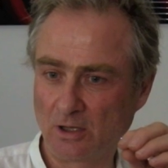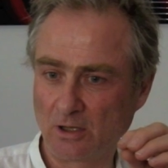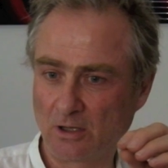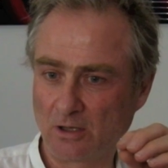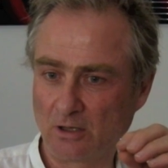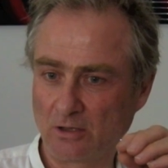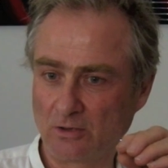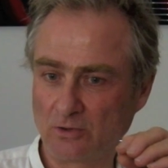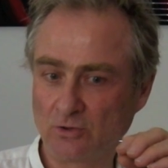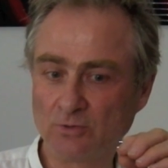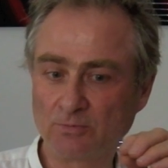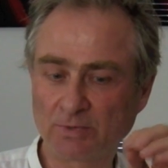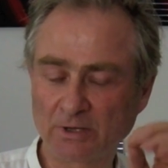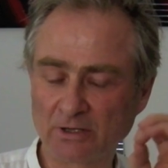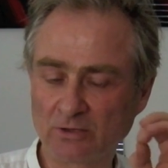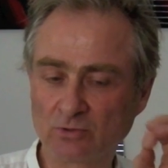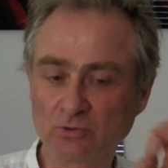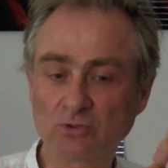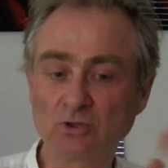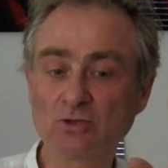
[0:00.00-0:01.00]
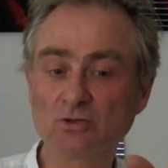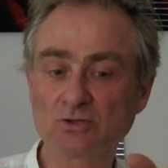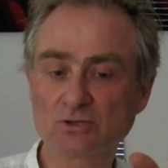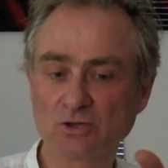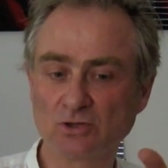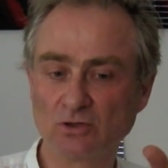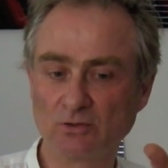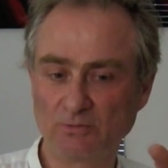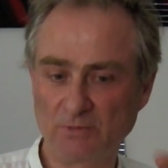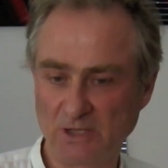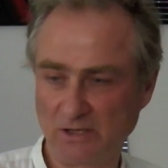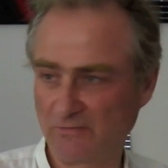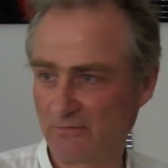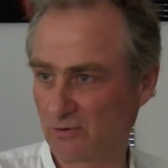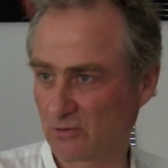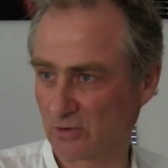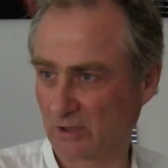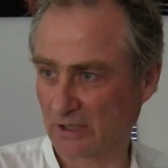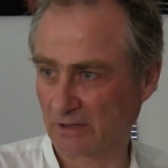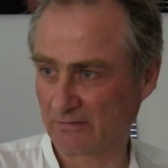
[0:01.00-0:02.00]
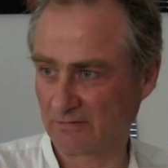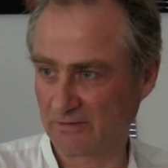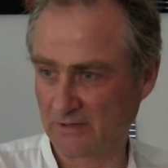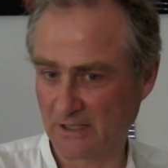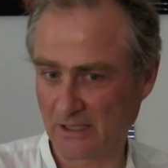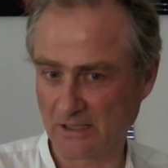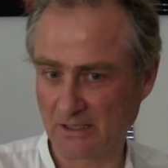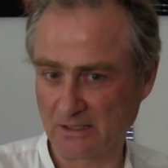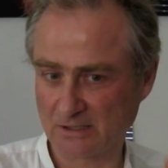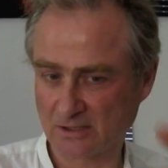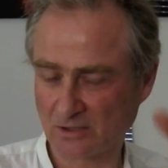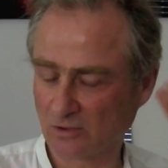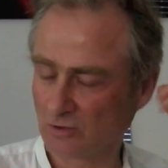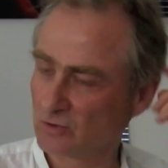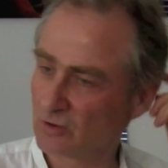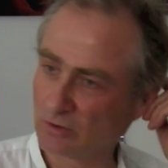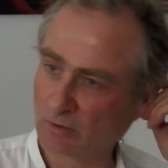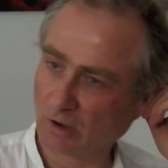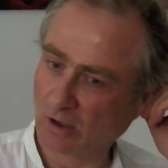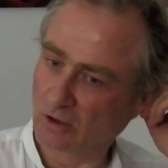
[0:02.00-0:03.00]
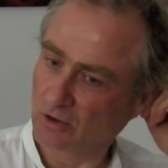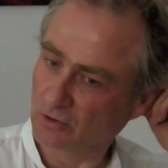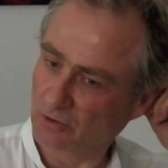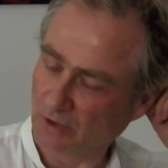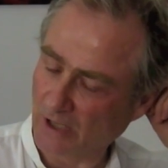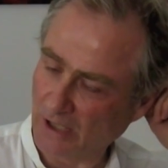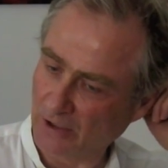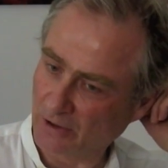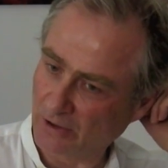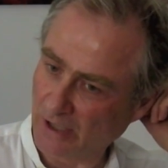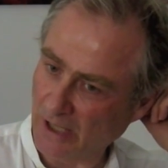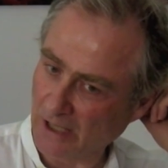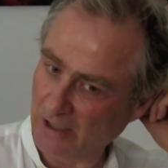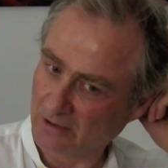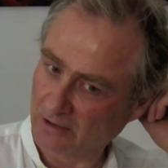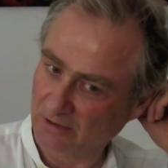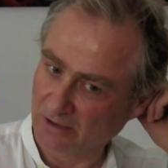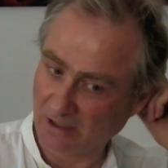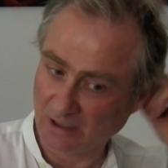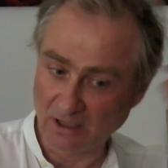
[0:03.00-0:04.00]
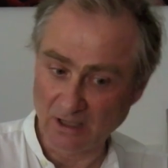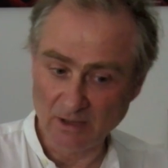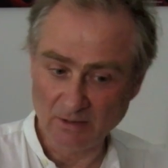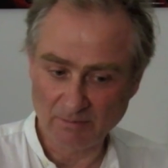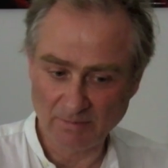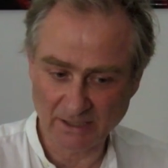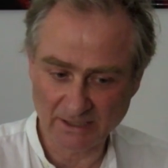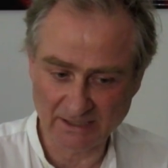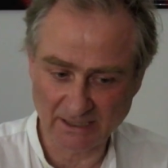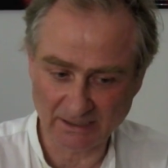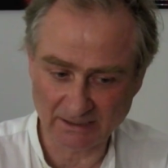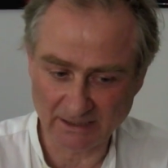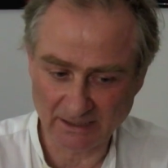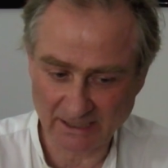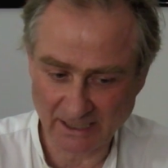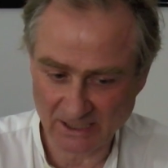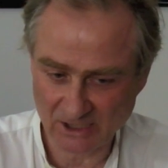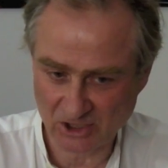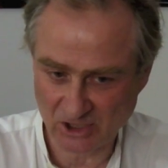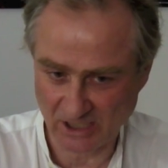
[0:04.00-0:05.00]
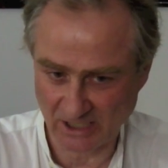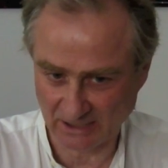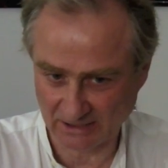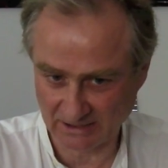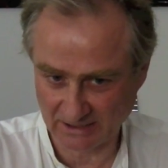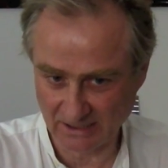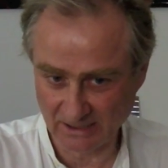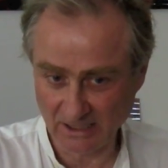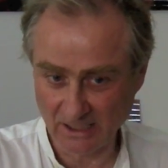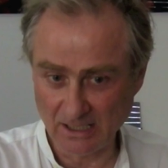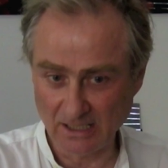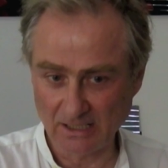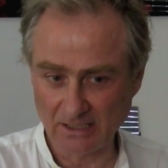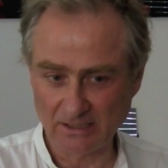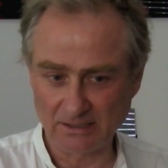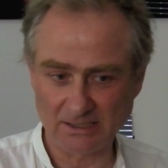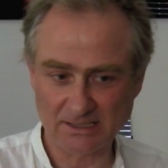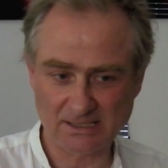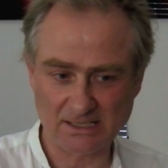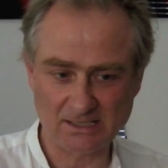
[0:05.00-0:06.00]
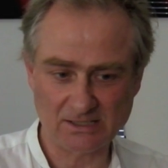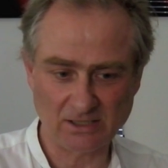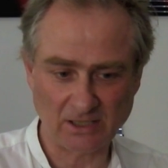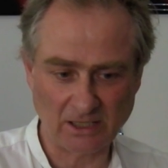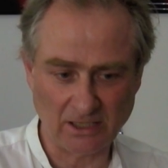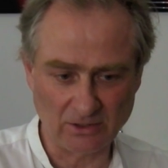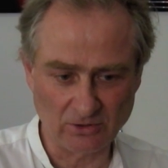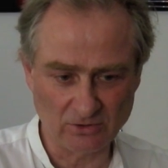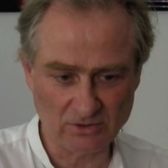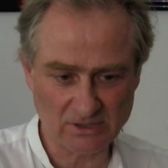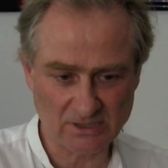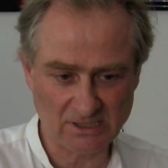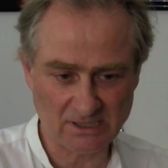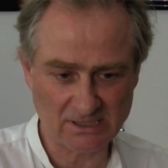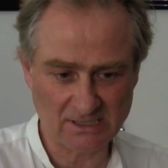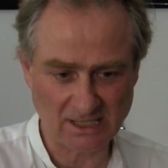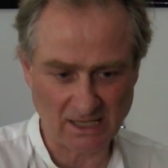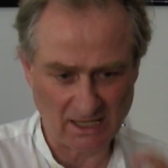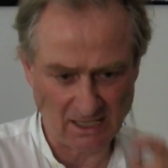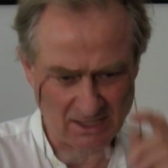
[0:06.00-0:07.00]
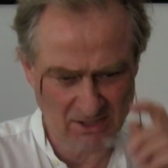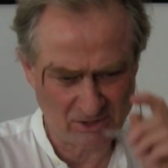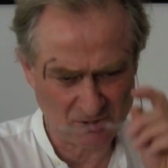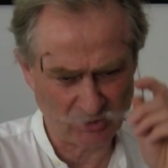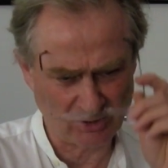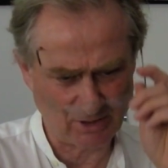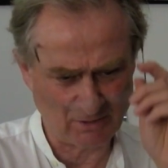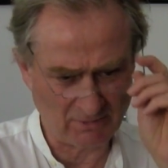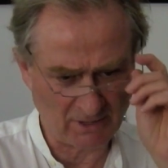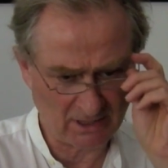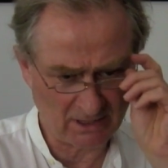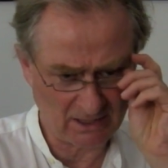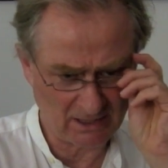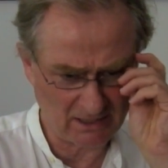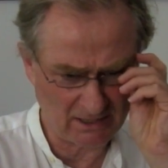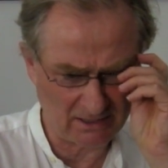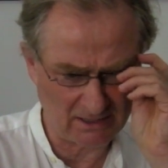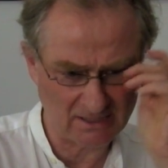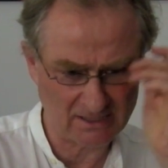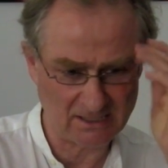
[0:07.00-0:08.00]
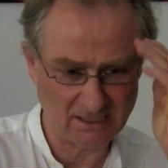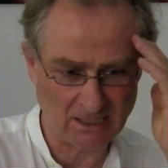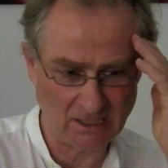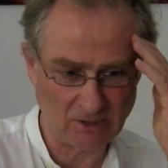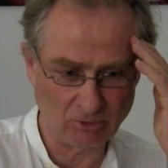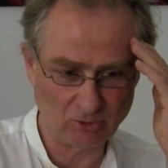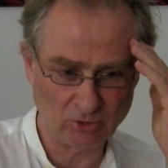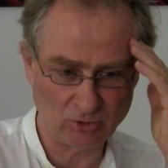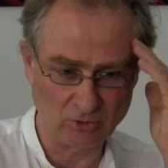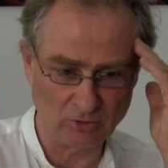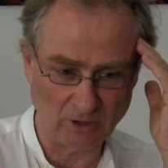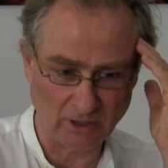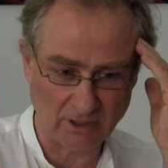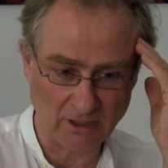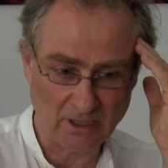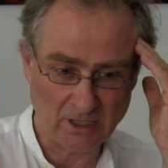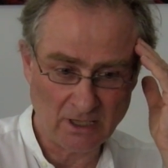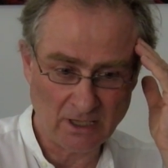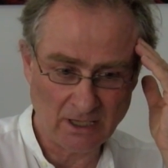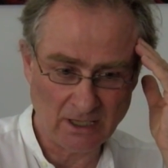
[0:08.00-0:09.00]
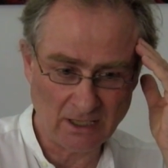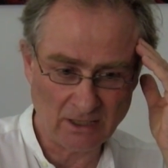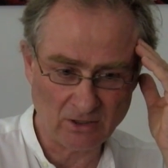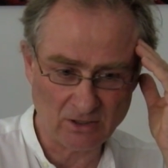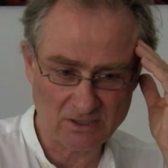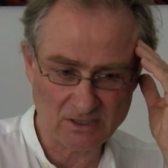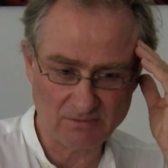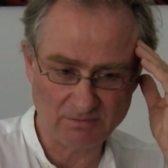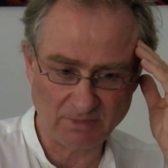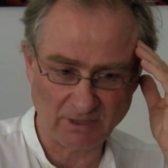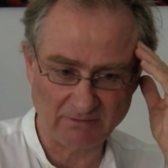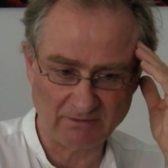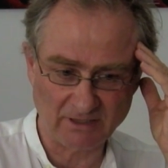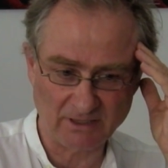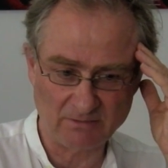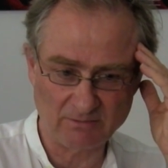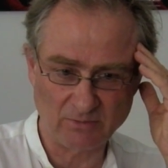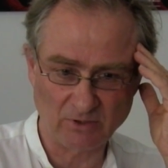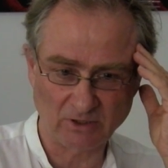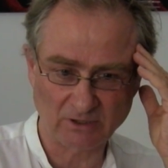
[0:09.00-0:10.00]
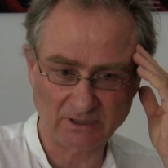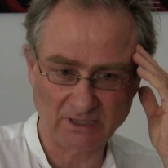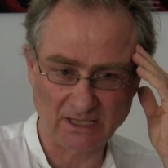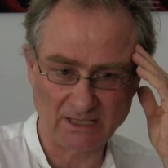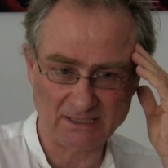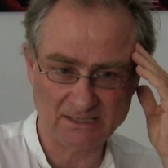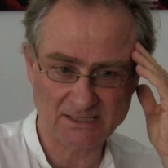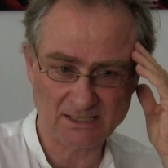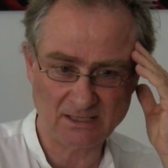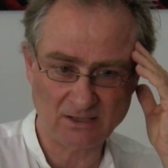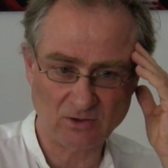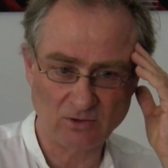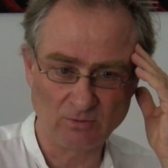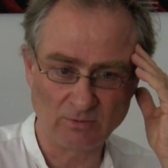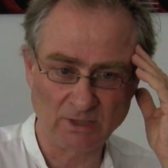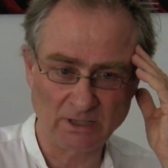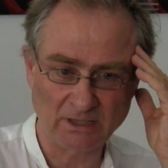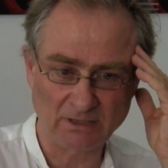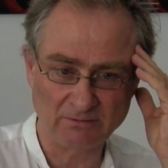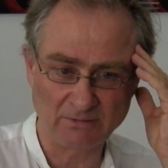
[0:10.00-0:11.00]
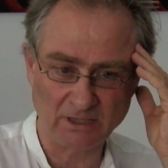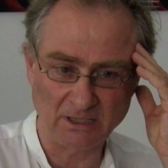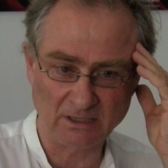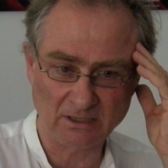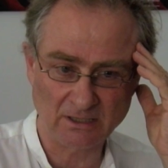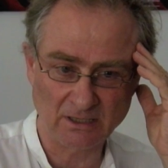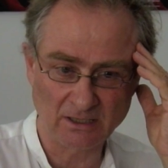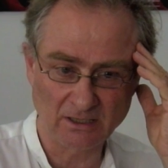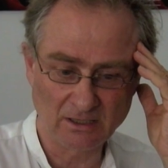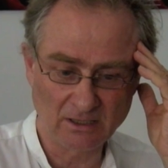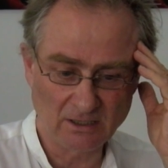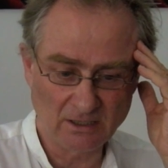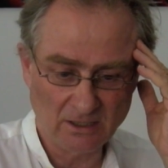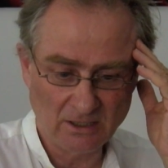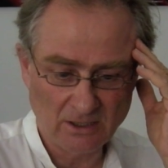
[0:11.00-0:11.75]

Uh, prima di tutto non sono mie fotografie, in secondo luogo non hanno neanche una paternità certa, nel senso che non si sa assolutamente chi ne sia l'autore e la cosa è priva di importanza completamente.